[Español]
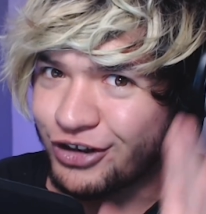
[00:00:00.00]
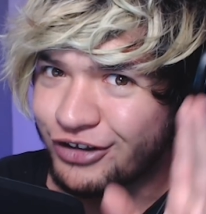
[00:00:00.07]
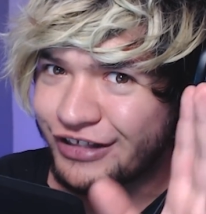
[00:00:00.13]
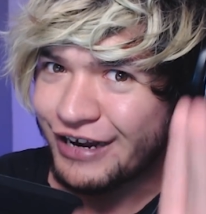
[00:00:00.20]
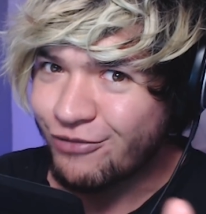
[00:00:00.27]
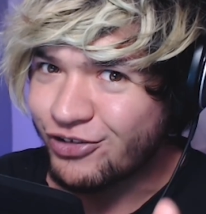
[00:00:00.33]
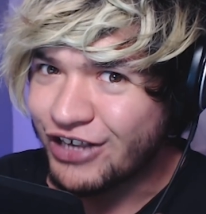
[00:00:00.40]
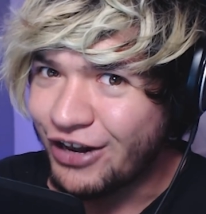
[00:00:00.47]
Lo
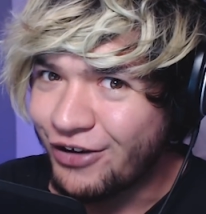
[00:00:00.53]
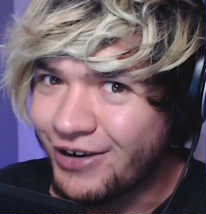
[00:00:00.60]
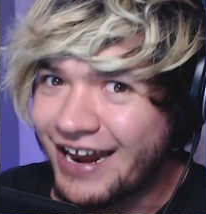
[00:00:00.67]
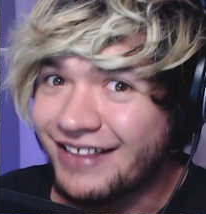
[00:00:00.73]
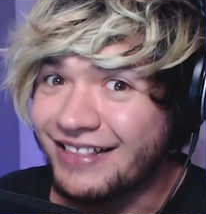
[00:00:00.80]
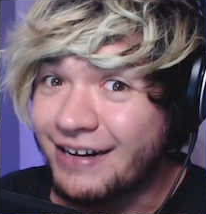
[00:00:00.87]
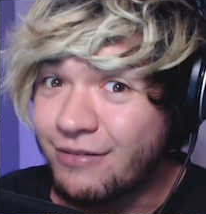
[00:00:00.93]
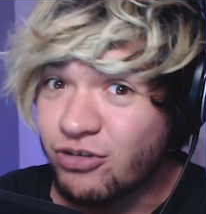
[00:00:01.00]
tenemos que
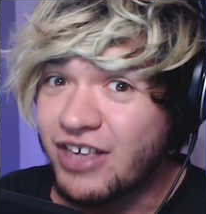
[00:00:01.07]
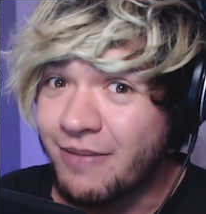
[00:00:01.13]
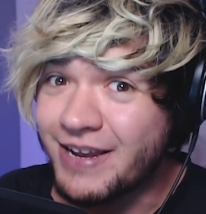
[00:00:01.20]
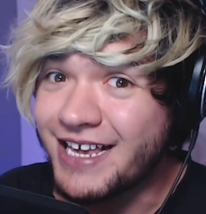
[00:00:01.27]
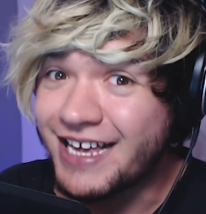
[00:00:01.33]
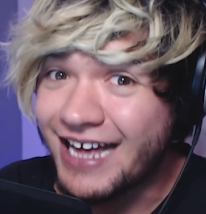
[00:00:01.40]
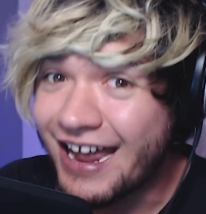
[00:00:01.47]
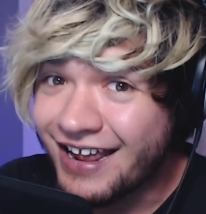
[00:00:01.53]
lograr. Tenemos que
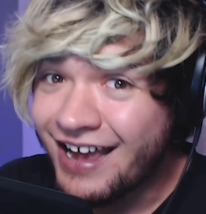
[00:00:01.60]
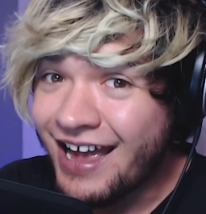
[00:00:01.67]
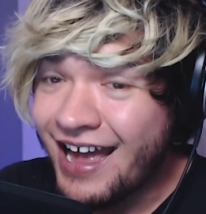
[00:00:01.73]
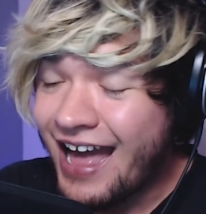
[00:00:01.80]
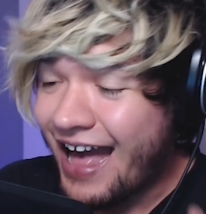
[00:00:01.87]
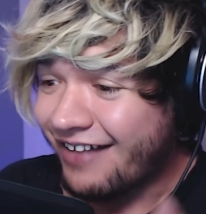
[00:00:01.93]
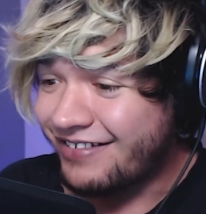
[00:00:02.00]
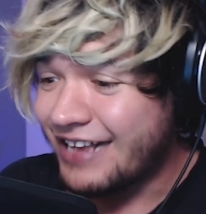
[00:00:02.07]
brincar
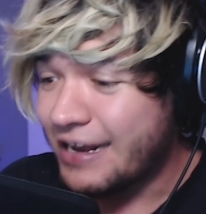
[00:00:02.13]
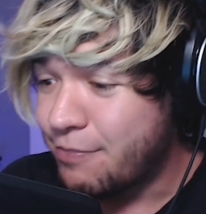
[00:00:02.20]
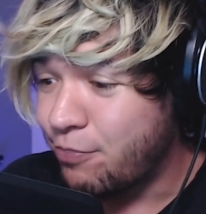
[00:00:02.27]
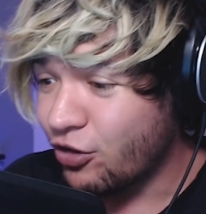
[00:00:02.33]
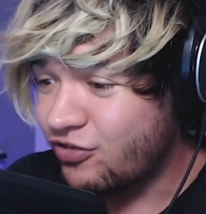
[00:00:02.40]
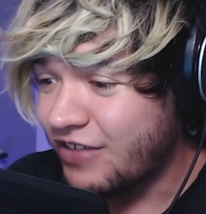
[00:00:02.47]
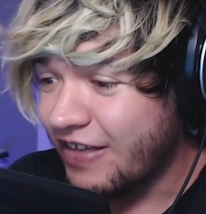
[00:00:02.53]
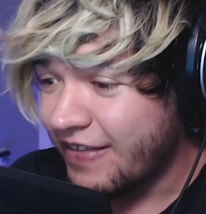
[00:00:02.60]
hacia el
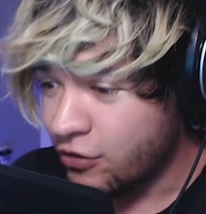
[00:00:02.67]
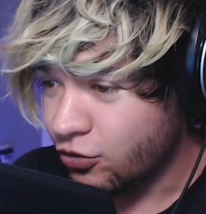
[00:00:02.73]
poste de